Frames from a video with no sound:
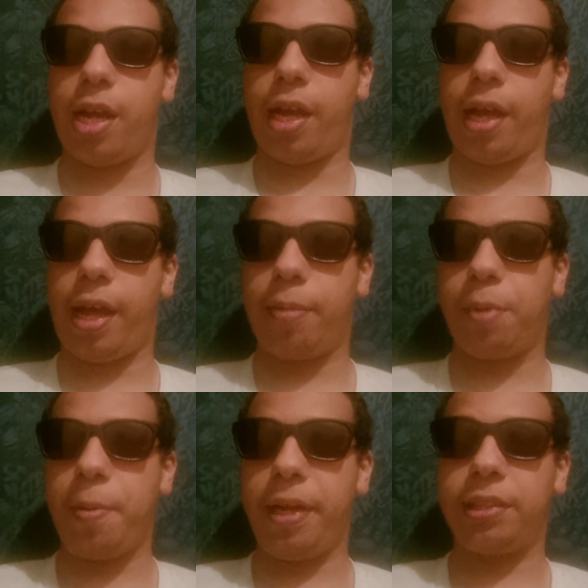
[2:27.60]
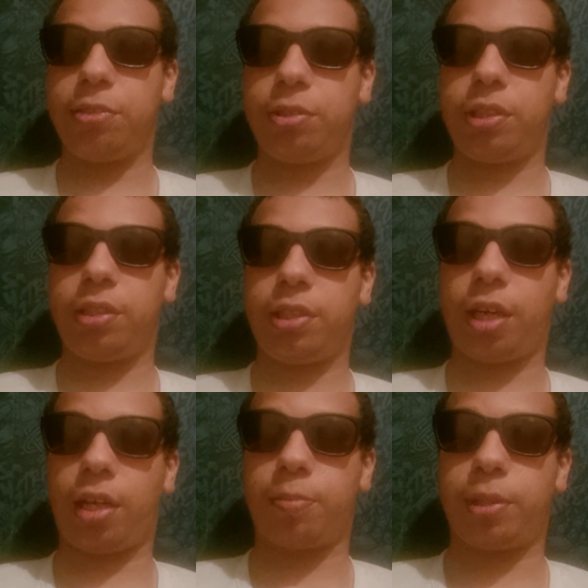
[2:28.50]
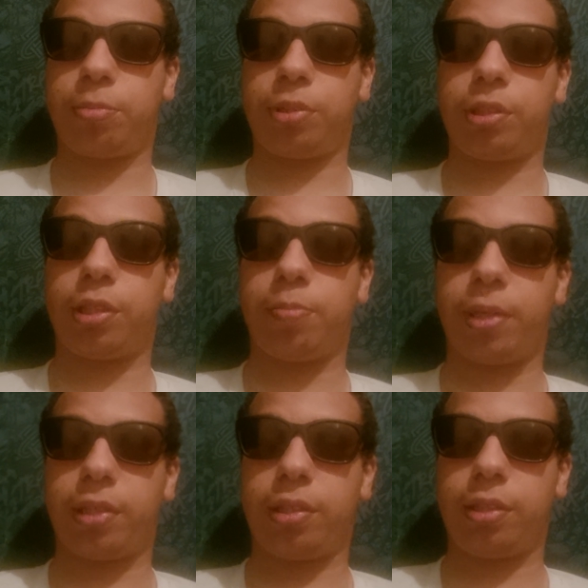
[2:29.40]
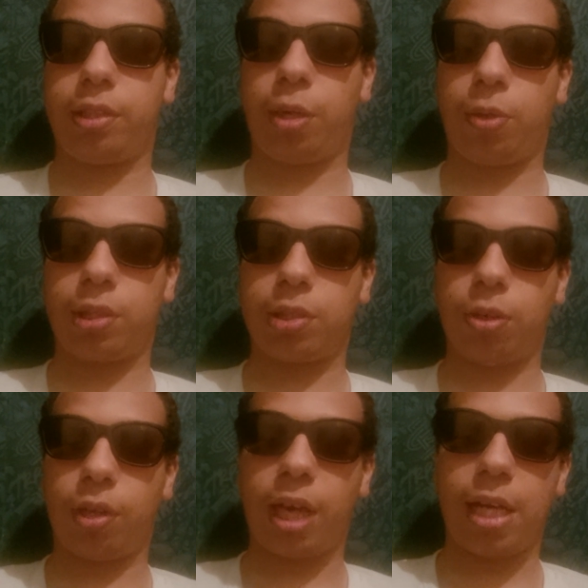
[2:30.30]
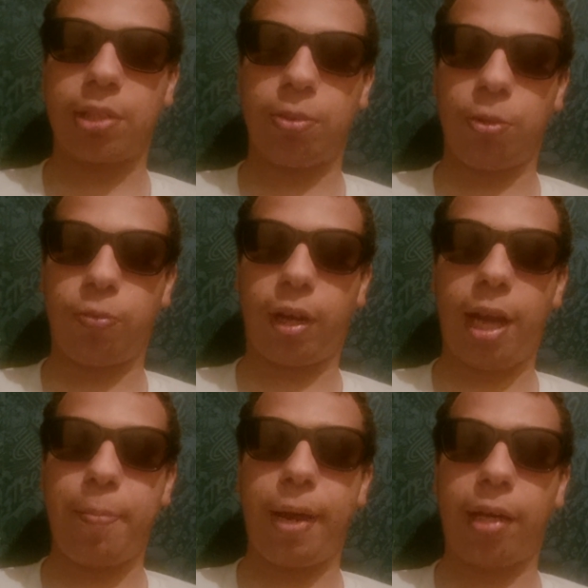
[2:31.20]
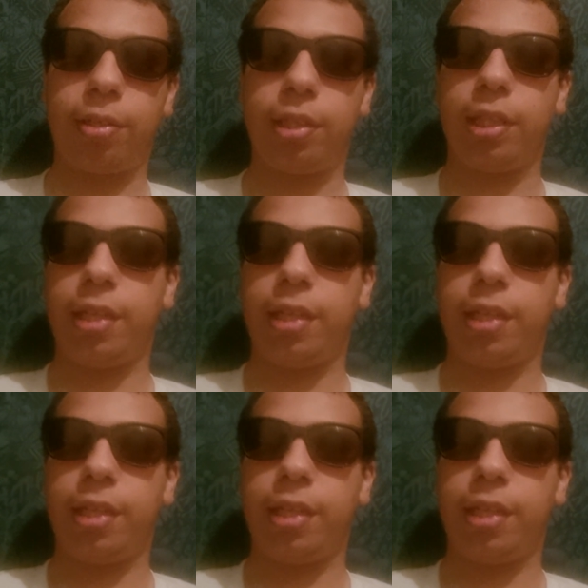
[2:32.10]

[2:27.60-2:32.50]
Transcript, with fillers: أه، المهم حنا نزيدو شي ديشارج ماشي مشكل باش نداوه للسوق نخلصو عليه في الرحبه